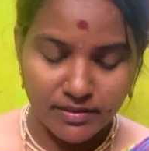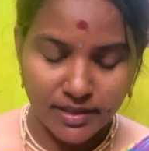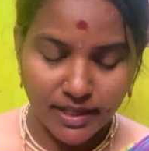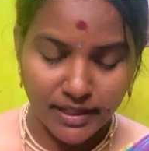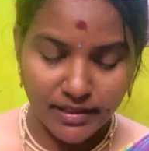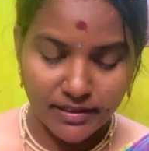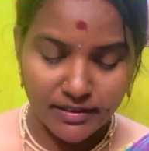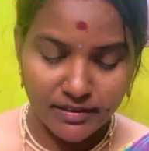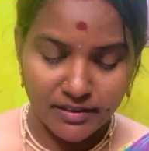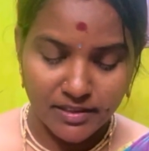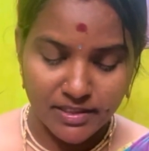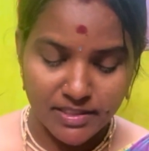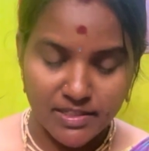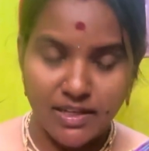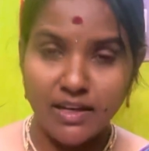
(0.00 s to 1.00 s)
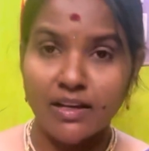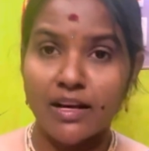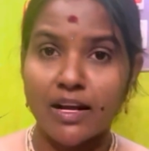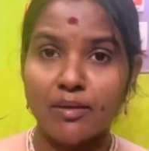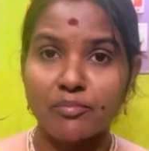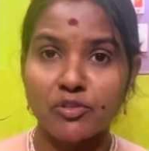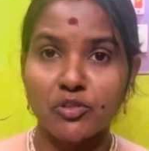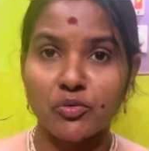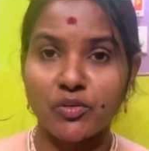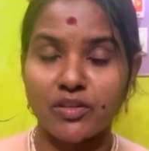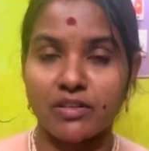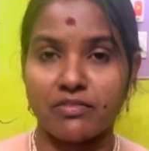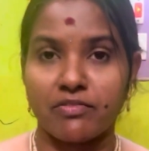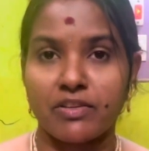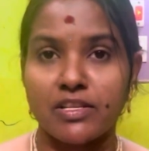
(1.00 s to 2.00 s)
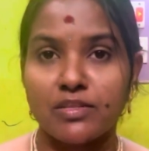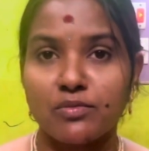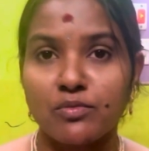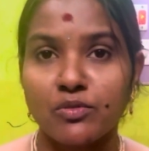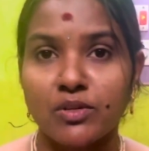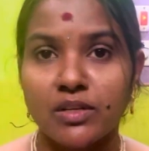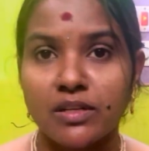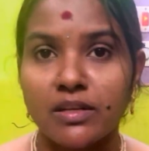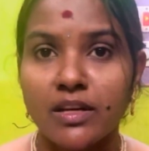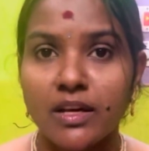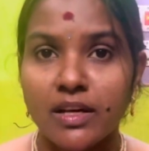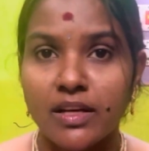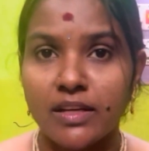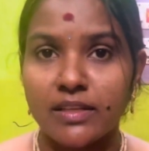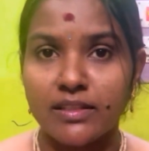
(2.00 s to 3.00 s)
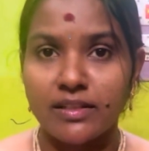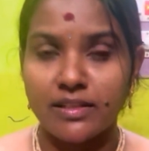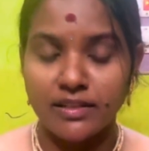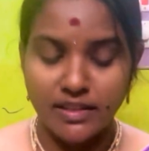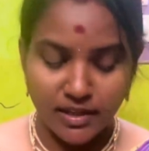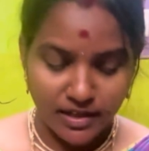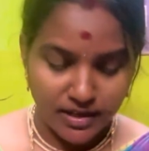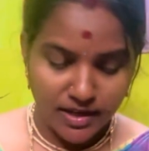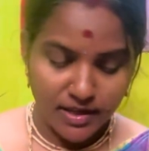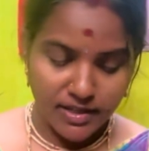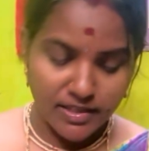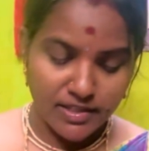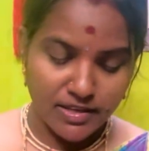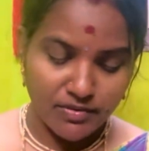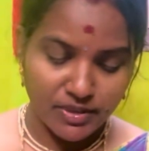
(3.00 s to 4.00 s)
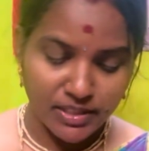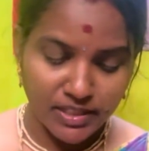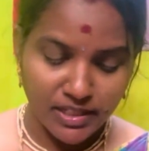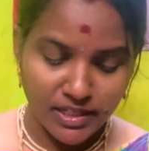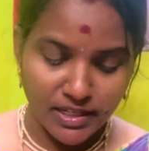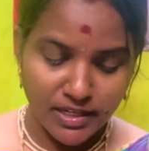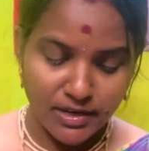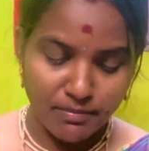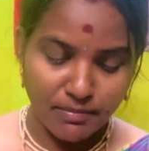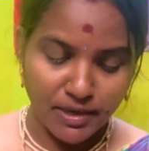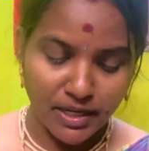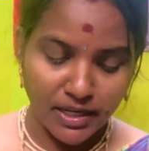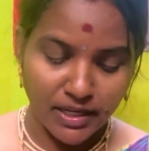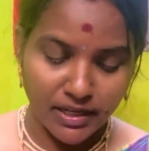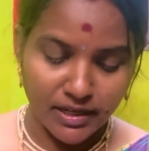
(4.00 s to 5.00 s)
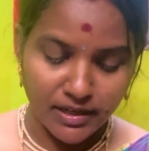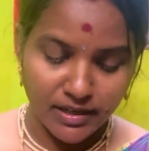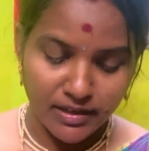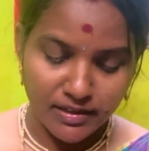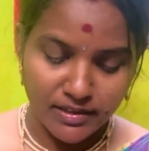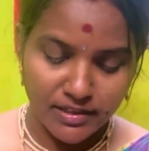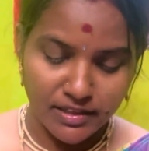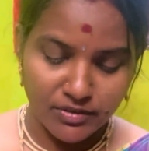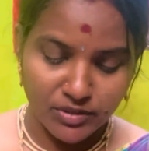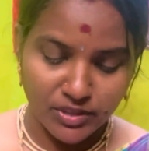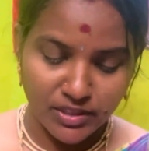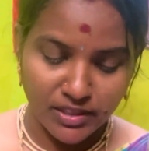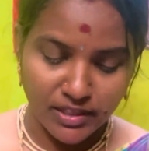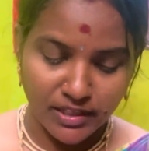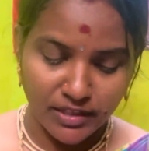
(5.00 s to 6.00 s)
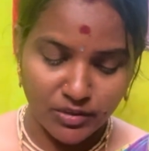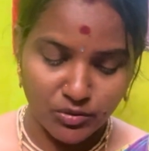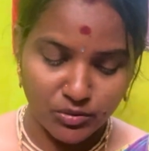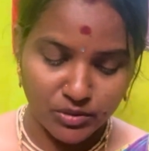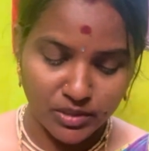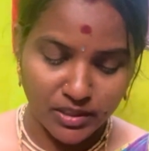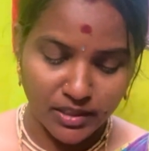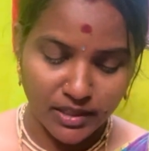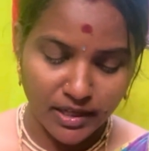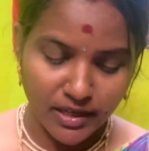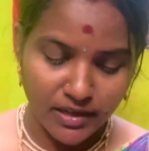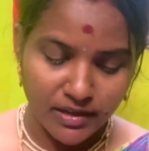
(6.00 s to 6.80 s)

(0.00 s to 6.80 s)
லைக் இன்ஸ்டாகிராம் ட்விட்டர் ஃபேஸ்புக்கு இது இருந்தீங்கன்னா இதை வந்து நீங்கள் என்ன பண்ணீங்கன்னா இதில் வந்து லிங்க் கொடுத்துருங்க